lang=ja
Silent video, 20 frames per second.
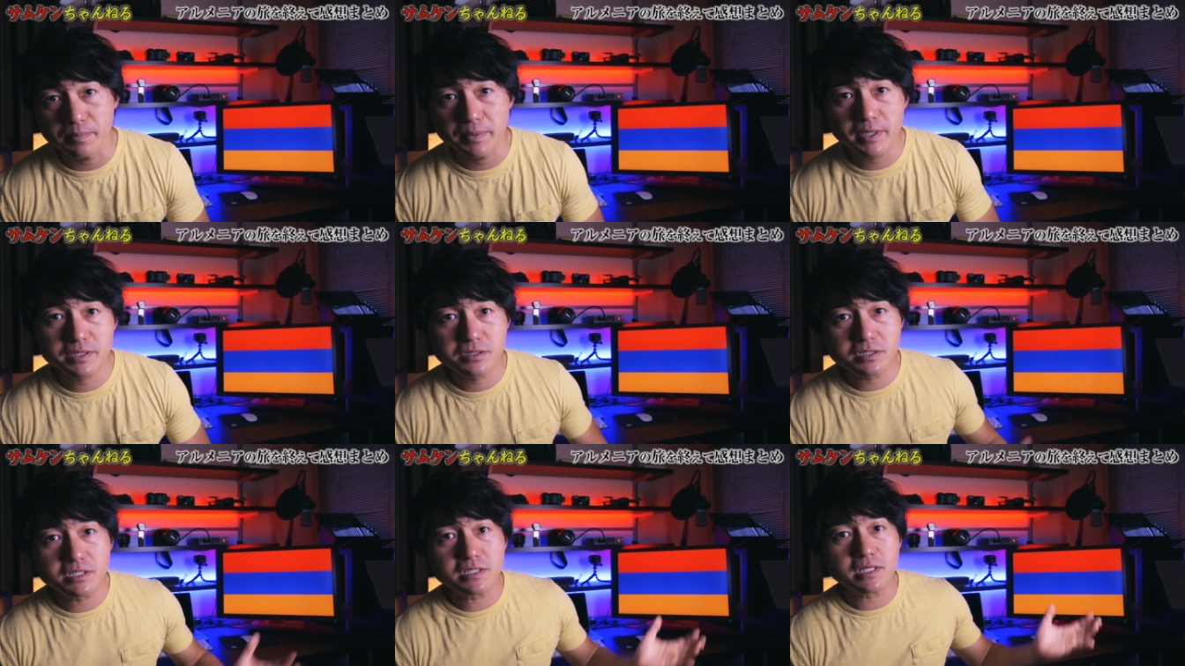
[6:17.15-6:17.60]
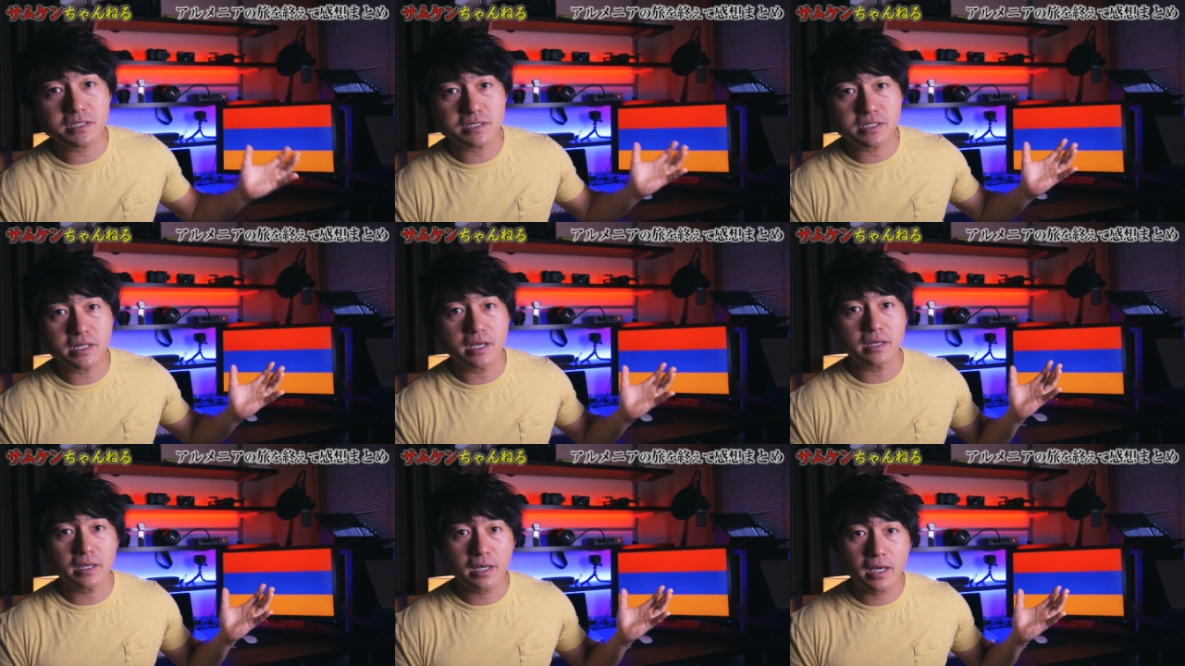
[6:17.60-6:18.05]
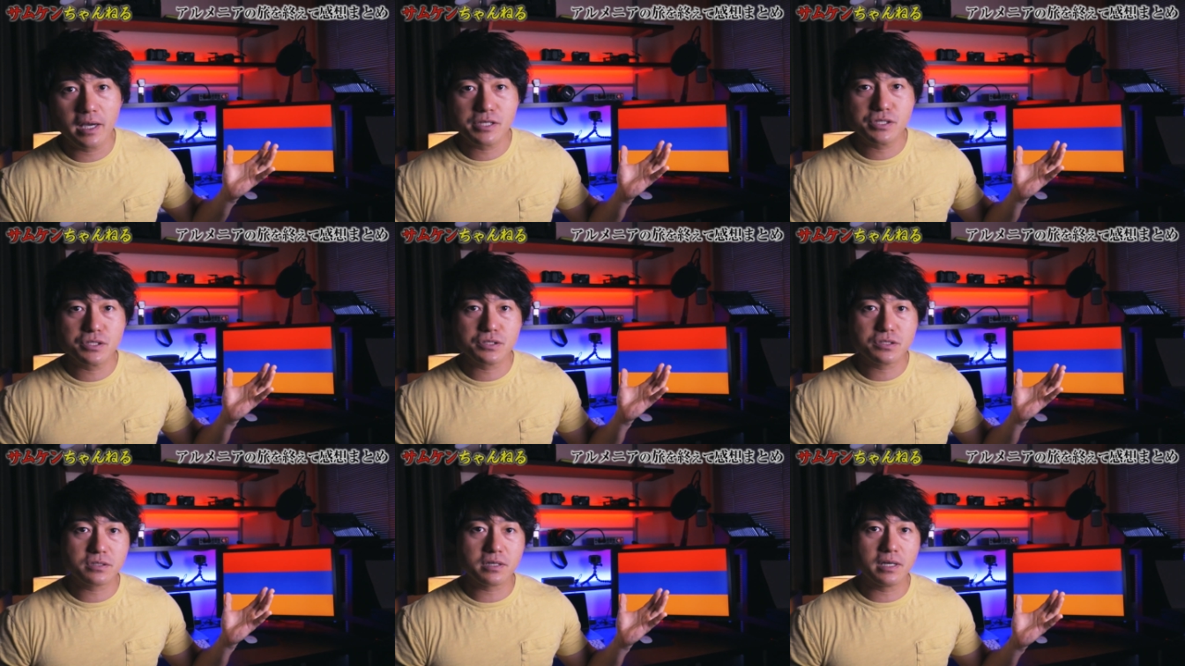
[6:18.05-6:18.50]
別にですね、芸
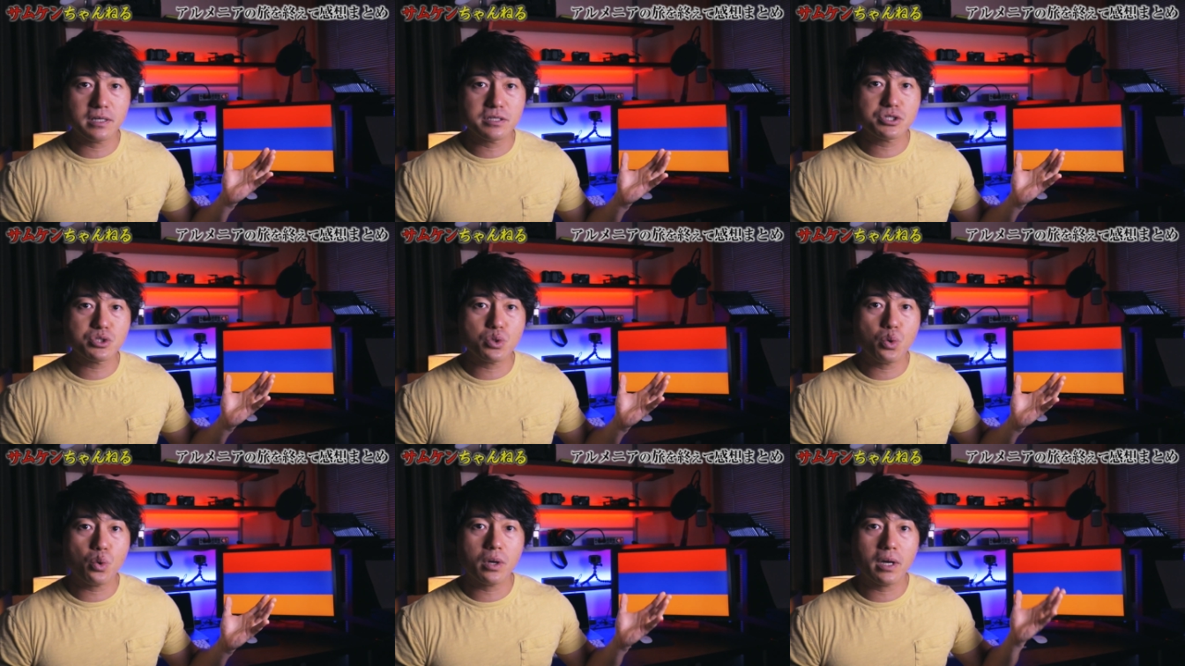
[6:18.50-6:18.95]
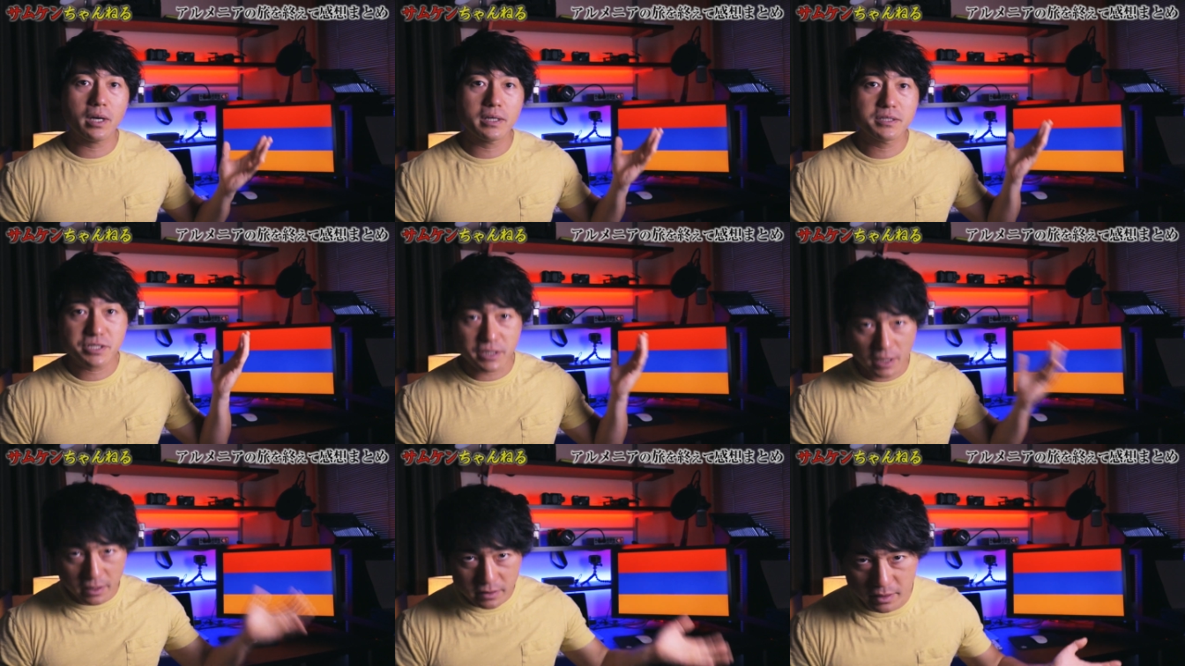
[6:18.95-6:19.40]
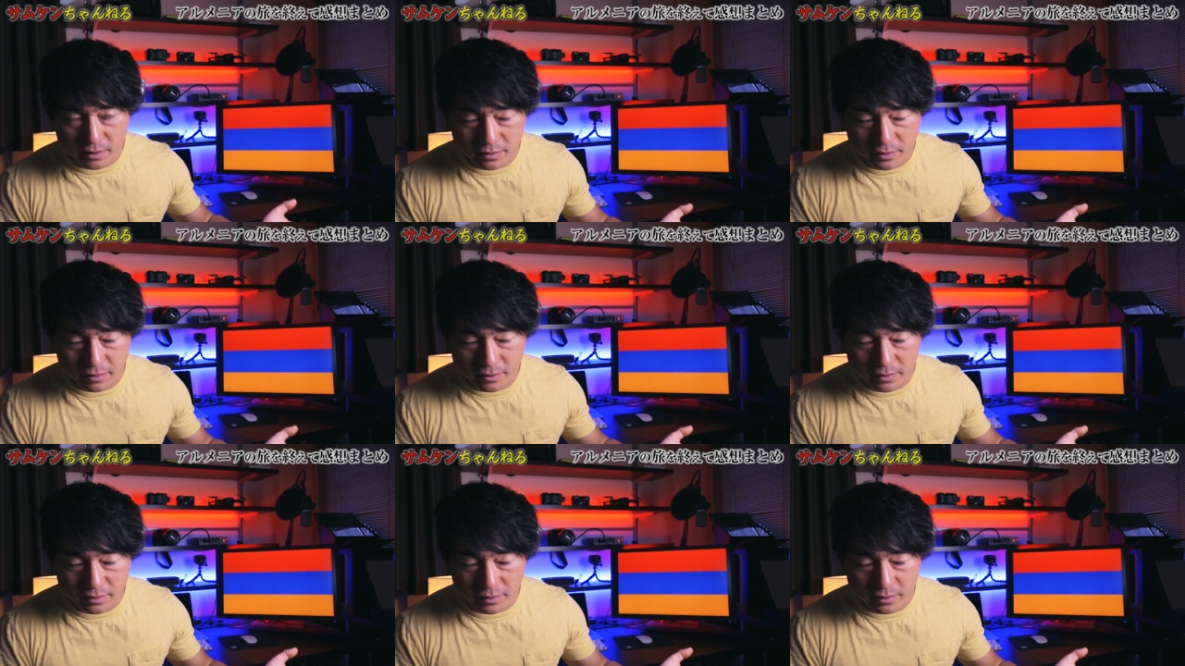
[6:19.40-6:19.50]
術鑑賞会チャン